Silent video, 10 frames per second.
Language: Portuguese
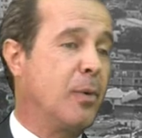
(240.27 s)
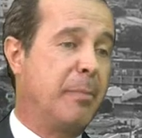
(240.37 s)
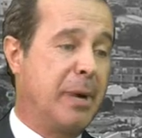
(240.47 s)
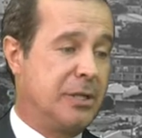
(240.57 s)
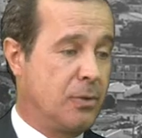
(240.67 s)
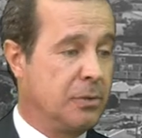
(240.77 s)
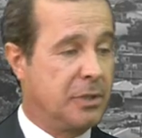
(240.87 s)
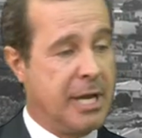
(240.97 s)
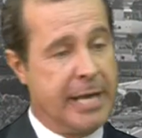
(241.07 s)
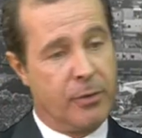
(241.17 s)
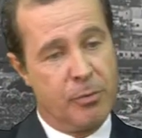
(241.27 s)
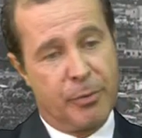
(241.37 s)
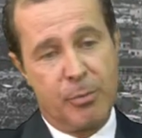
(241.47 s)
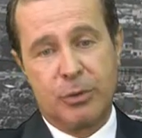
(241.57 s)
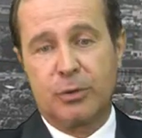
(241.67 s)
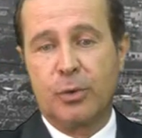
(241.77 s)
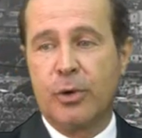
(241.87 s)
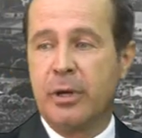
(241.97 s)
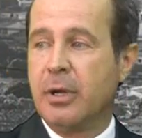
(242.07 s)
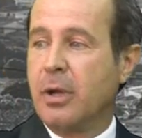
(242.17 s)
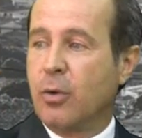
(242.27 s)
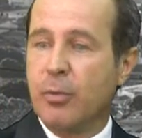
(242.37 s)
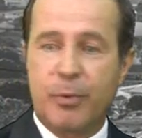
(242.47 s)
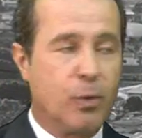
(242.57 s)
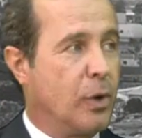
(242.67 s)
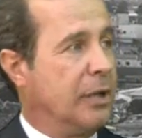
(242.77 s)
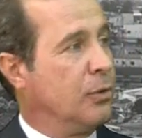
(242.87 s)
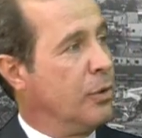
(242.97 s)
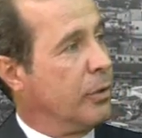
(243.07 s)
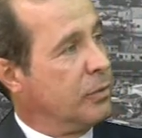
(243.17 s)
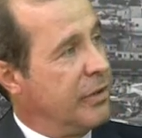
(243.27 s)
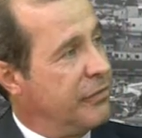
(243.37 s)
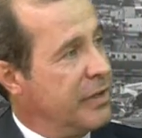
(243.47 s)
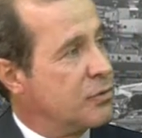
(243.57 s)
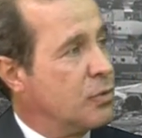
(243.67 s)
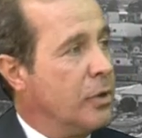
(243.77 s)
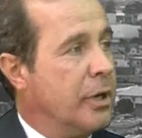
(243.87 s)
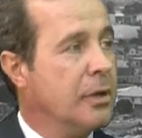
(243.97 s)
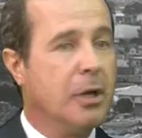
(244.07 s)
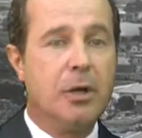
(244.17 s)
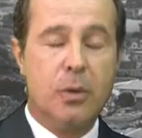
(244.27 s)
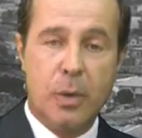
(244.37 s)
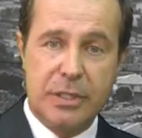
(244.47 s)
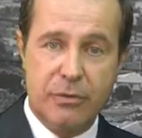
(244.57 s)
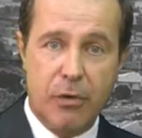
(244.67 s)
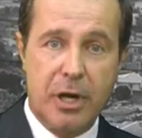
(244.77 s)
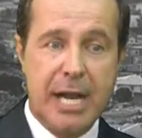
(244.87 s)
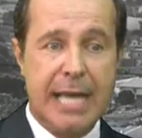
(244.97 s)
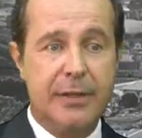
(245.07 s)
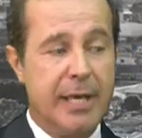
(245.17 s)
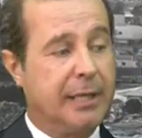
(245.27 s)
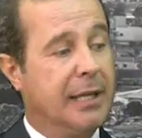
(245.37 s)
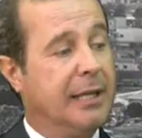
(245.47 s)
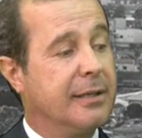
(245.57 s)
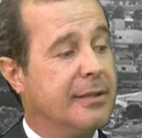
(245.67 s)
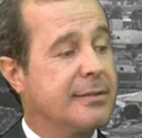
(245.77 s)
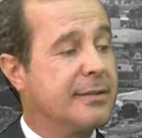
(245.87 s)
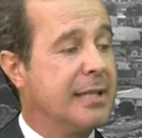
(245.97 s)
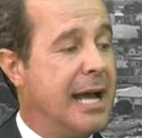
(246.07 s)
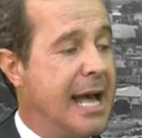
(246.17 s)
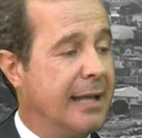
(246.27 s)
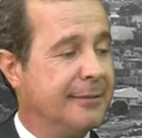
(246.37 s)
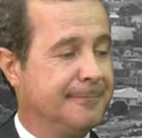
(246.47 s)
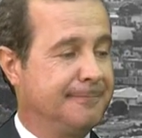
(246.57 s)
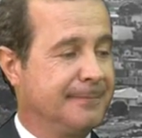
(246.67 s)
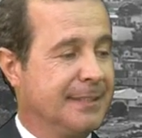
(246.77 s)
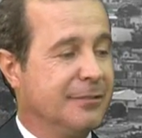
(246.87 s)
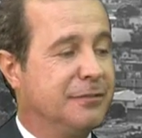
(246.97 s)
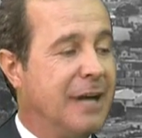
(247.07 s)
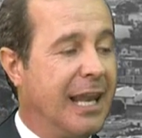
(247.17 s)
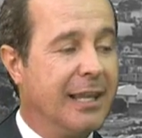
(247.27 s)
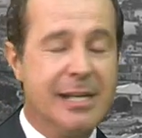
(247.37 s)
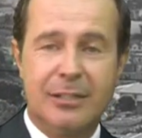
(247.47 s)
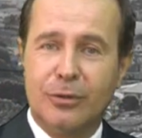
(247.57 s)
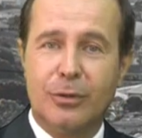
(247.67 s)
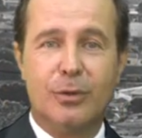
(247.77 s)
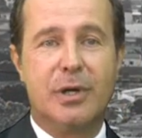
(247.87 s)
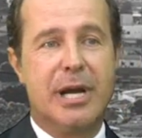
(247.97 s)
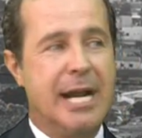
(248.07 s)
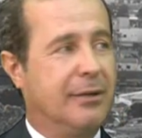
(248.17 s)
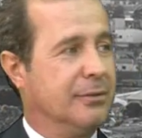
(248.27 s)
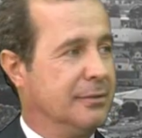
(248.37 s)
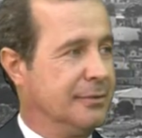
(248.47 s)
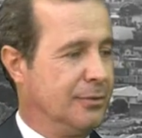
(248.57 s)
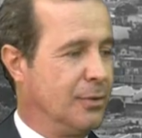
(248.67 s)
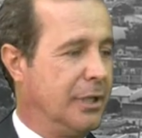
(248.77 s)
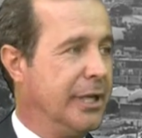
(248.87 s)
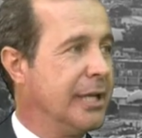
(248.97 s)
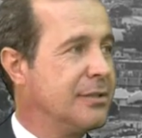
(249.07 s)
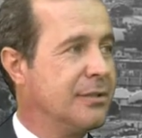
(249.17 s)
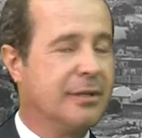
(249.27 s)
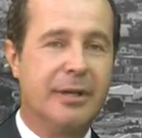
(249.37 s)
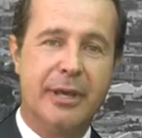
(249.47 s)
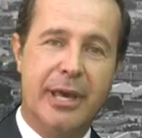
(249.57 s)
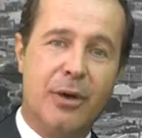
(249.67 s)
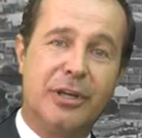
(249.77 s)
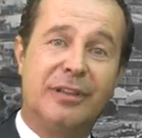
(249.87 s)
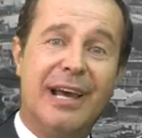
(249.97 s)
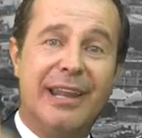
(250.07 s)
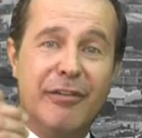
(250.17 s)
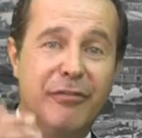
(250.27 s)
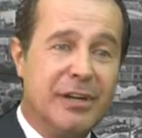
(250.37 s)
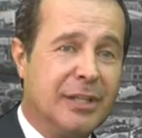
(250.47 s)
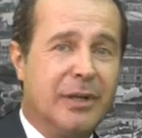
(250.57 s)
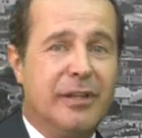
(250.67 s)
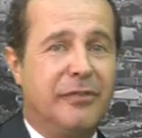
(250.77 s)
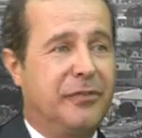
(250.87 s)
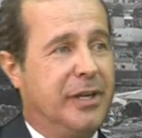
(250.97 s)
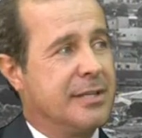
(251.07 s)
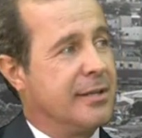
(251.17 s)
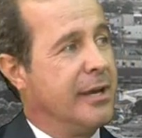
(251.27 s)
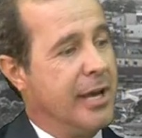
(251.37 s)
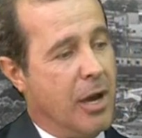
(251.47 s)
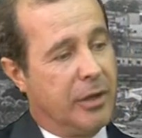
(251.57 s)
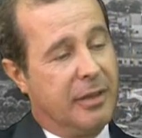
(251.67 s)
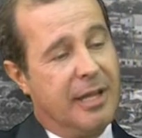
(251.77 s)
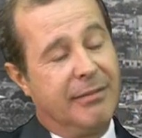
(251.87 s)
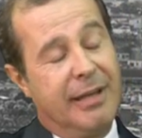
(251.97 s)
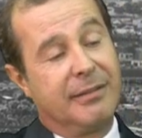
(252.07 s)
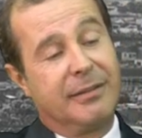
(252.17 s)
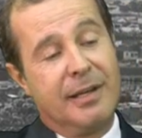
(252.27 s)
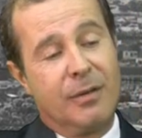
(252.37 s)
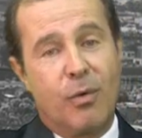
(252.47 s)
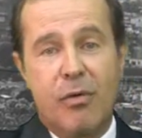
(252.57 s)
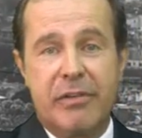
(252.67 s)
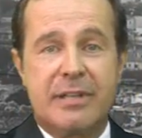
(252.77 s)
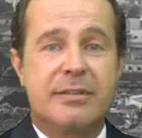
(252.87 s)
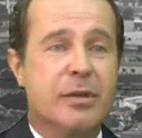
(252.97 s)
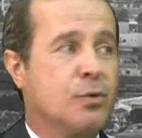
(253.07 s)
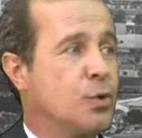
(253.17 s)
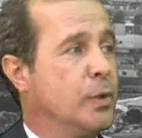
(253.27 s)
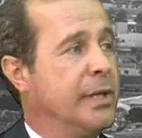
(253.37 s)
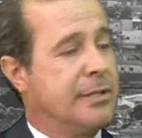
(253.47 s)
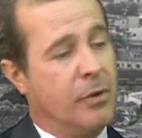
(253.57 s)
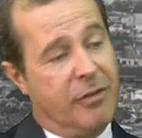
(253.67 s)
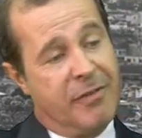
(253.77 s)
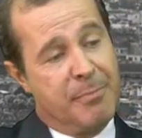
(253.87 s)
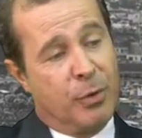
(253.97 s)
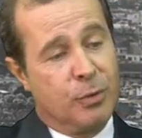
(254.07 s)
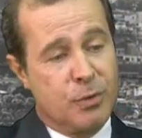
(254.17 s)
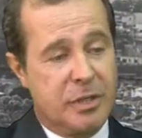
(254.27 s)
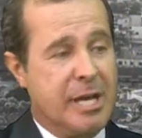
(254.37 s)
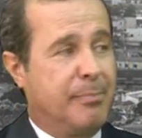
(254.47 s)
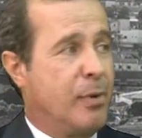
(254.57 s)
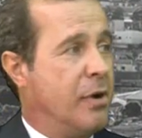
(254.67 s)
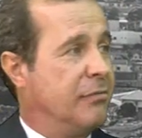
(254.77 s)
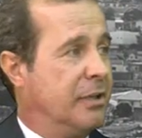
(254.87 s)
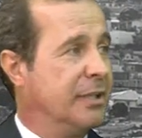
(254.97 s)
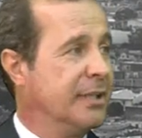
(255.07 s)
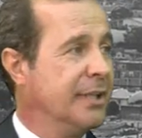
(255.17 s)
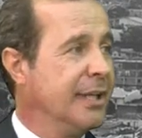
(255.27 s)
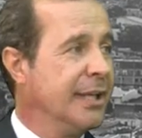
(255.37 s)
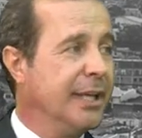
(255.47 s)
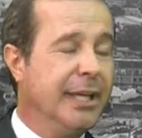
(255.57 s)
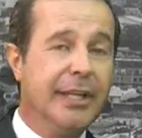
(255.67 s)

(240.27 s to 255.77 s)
com a parte contrária, com o promotor, com o procurador, com o defensor. O advogado é aquele que está falando no lugar do, do cliente é o que está levando a defesa, é o que está tentando convencer um juiz, é o que vai produzir a prova. Tá,